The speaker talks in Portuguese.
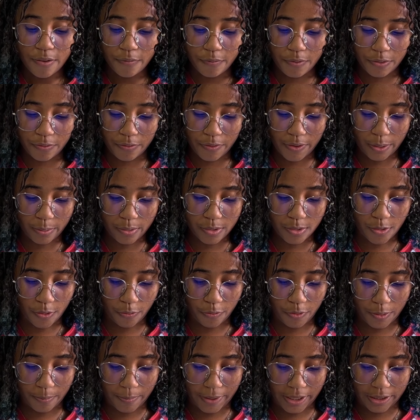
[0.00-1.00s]
Viveu o
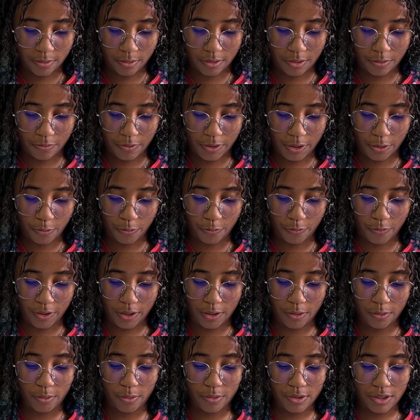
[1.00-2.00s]
sofrimento de ver o
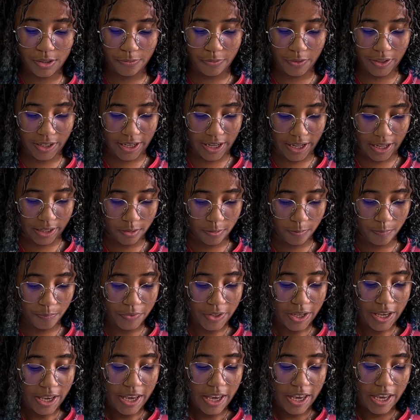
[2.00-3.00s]
filho crucificado,
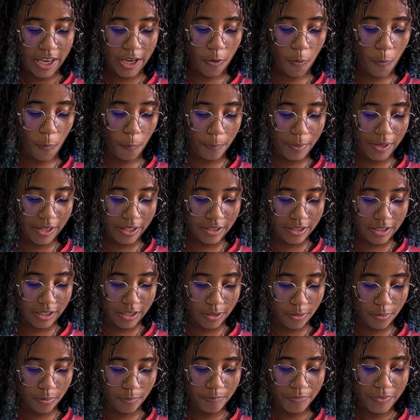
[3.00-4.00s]

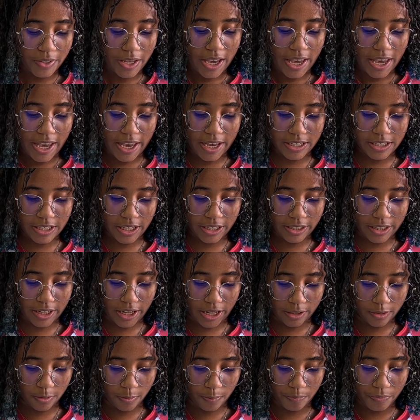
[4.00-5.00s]
incompreendido,
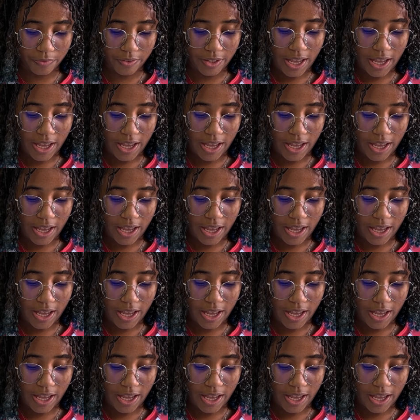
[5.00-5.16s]
rejeitado,